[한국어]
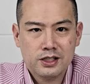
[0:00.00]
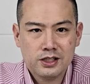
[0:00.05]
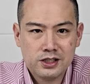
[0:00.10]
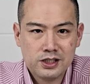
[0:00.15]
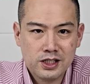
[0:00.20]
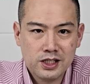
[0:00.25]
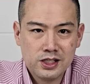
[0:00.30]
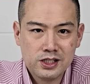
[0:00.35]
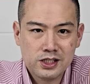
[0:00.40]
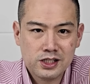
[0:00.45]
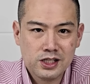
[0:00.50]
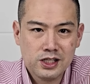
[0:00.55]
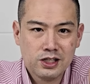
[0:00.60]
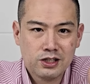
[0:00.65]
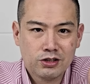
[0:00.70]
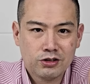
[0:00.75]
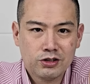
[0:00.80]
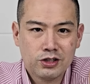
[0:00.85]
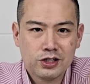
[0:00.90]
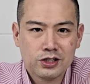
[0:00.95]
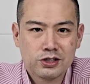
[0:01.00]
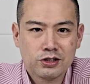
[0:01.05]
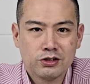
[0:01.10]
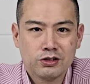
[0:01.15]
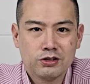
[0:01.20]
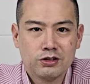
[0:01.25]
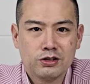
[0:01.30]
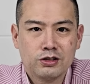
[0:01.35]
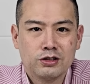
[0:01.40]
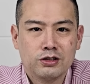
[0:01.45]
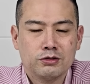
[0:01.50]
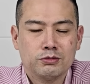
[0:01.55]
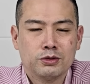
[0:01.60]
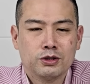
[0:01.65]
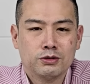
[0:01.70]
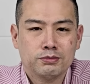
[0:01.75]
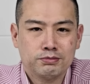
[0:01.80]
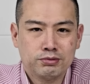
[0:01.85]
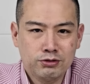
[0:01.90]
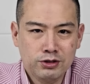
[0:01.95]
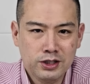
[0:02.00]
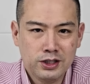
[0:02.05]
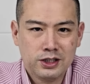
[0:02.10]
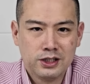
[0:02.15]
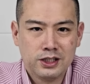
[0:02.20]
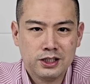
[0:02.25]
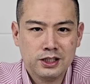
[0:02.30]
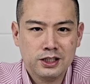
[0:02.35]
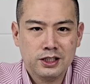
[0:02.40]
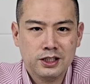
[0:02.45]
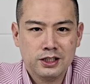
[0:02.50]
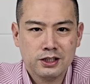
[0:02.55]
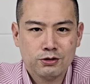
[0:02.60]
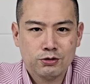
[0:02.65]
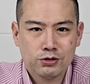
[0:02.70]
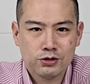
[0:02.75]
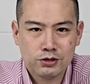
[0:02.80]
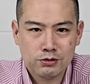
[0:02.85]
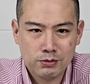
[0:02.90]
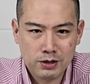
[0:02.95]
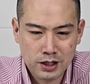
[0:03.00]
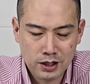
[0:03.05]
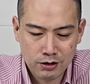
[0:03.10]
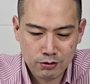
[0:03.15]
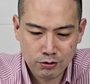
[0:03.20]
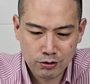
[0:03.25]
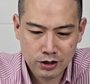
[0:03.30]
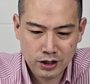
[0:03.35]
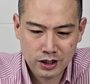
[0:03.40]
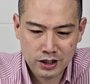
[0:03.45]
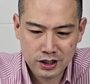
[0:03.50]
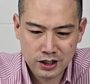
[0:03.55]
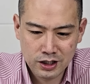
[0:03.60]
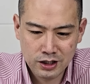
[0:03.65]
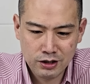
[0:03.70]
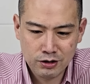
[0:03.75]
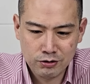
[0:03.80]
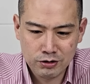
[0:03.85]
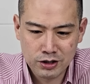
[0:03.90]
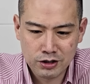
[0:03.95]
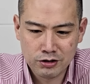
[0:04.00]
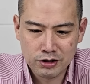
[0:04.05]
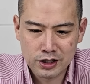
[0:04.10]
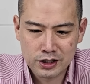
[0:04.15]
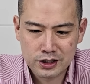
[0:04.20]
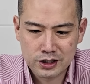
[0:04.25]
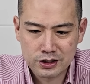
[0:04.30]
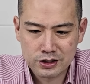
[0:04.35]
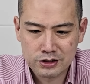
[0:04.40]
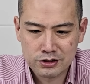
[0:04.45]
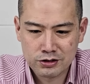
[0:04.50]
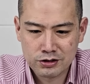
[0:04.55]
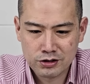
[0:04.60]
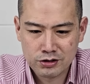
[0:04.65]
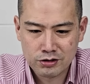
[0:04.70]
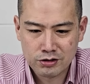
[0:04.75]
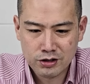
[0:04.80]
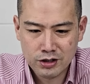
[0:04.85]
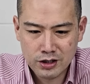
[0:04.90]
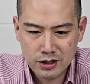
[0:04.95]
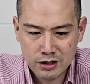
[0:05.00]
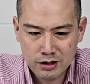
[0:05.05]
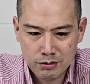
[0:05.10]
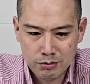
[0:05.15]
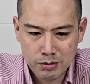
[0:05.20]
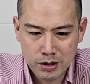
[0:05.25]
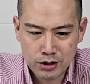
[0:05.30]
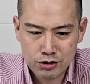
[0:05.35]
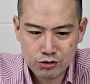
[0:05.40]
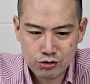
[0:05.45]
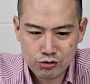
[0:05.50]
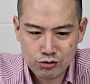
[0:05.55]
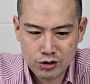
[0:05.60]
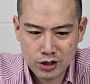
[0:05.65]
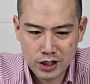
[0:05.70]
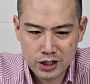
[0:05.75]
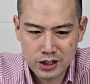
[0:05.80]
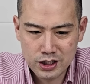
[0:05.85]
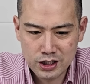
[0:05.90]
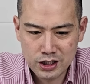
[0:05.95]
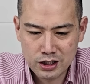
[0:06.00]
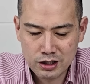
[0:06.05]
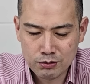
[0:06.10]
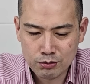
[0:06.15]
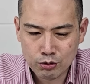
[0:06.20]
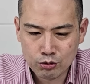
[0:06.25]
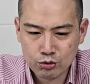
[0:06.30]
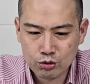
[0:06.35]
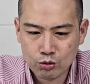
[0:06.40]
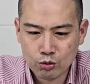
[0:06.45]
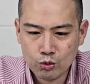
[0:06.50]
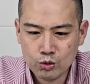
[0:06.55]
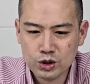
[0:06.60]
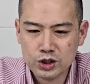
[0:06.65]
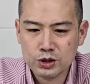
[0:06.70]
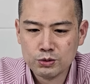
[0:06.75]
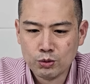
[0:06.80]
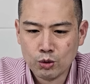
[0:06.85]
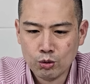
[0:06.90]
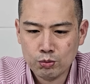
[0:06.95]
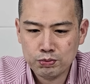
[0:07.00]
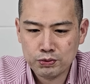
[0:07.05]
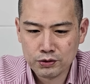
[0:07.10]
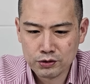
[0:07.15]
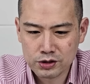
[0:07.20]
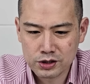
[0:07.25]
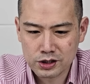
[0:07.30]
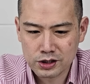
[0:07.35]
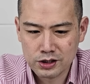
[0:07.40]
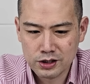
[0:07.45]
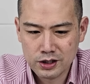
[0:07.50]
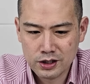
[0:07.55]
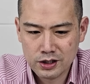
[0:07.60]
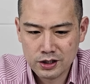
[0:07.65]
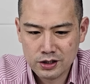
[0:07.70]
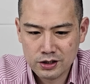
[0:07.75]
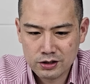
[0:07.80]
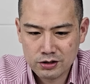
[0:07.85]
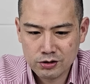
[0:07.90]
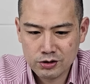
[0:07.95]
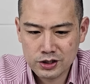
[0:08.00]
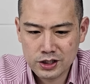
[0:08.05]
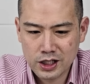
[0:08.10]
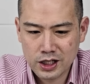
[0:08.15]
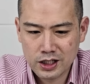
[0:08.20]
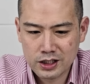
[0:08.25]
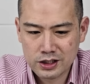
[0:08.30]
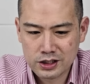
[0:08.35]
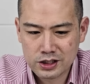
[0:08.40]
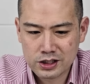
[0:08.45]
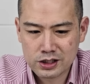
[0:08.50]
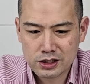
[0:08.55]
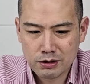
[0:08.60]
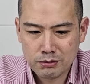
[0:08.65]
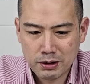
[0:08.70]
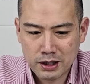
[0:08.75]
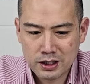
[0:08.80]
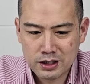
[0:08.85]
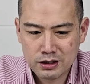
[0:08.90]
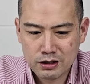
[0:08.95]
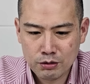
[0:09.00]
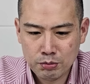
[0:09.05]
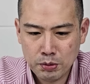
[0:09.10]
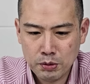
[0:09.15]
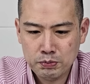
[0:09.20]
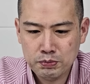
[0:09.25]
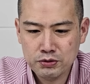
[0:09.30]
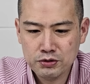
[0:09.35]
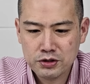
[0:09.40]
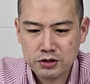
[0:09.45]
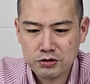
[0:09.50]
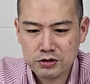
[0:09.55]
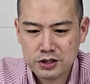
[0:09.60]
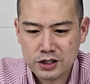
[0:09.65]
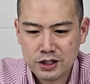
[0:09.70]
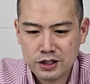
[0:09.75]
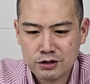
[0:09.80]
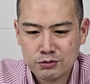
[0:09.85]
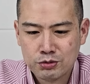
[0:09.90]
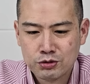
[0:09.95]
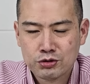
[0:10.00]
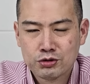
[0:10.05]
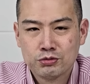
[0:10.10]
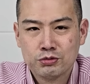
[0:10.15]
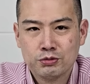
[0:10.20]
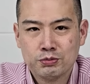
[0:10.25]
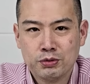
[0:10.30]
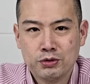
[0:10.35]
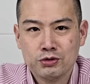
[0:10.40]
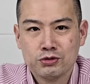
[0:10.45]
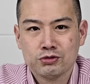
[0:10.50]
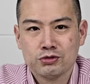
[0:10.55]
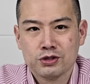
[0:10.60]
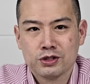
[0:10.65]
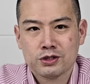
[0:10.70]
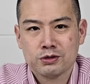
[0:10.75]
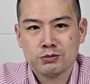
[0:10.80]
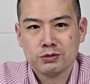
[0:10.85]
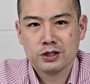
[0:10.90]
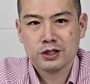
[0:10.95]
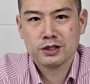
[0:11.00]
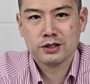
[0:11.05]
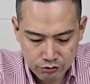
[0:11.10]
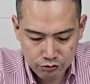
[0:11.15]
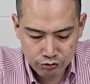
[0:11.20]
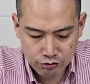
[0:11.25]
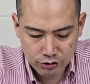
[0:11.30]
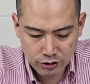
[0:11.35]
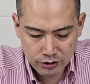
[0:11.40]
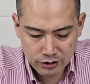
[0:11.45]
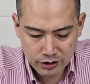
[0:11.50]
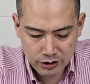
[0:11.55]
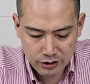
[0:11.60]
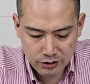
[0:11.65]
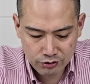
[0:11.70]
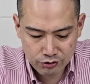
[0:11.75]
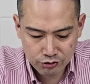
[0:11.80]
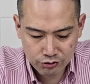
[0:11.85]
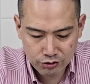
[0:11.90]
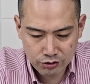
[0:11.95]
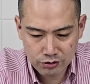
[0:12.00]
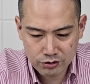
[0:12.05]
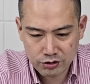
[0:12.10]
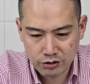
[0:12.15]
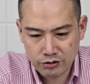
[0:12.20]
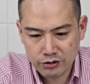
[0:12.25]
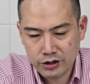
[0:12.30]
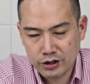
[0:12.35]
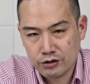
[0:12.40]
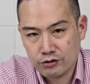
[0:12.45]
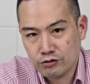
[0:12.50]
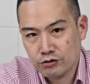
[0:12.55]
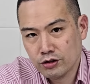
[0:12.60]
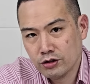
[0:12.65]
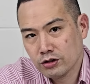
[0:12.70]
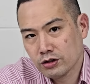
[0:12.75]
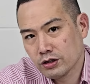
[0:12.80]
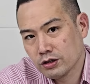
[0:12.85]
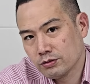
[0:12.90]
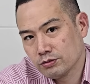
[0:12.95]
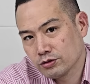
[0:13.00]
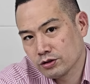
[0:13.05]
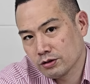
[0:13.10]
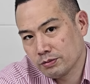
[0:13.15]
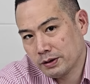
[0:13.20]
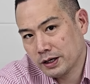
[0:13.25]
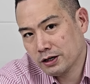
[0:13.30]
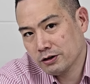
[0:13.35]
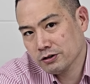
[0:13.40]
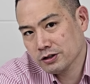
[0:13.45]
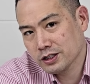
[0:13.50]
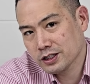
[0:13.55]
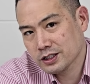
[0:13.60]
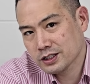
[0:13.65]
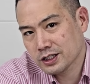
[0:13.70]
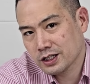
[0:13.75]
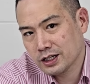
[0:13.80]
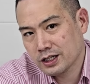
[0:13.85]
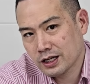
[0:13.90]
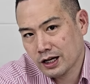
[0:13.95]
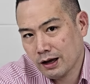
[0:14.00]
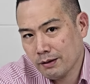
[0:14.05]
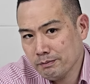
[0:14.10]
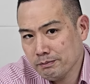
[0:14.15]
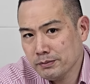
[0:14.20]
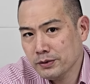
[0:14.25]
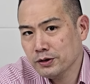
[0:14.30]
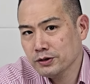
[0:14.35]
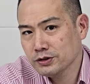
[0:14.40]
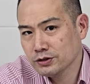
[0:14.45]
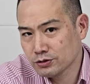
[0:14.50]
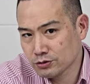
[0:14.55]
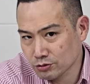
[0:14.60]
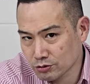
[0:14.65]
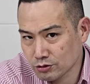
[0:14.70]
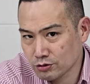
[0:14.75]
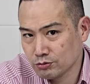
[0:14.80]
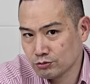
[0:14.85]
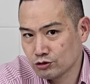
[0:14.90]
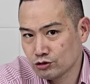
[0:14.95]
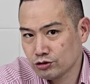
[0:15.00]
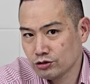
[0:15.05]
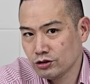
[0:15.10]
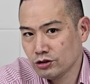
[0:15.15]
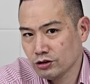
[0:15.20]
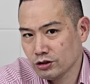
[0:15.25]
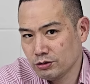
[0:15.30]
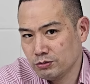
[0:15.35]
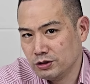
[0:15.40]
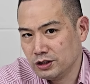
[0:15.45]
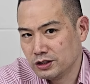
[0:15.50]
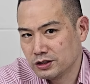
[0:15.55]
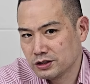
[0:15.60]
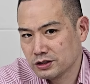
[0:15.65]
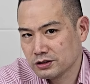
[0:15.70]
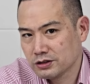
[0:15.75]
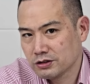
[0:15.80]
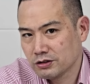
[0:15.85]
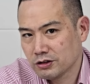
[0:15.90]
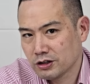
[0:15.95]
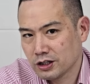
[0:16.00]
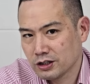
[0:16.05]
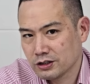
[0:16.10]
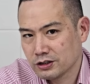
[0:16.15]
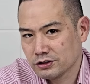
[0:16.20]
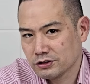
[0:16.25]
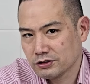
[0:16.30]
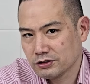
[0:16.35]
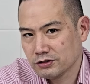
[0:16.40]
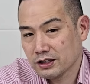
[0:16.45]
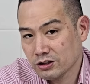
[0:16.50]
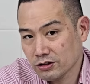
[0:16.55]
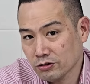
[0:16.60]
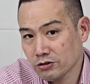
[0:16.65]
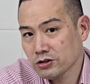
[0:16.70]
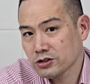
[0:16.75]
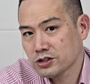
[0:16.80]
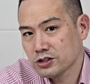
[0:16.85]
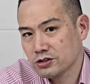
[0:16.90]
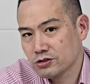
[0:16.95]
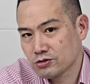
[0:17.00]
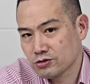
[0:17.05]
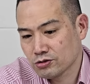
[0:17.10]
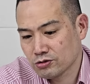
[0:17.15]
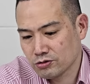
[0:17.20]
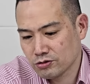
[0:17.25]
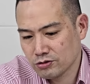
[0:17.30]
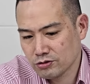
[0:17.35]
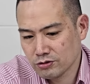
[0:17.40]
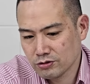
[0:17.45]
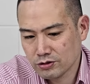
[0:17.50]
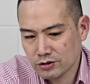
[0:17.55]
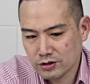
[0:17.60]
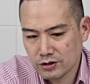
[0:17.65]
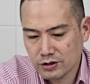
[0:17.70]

CNC 인터내셔널, 뭐 VT 이런 회사들은요 매출과 이익이 모두 55%씩 성장하는 진짜 말 그대로 폭풍 성장하는 모습을 보여주고 있습니다. 9월달 추석 전에 6월달부터 8월달 사이에 한 번은 조금 출렁임이 있을 것 같거든요. 떨어지는 쪽으로.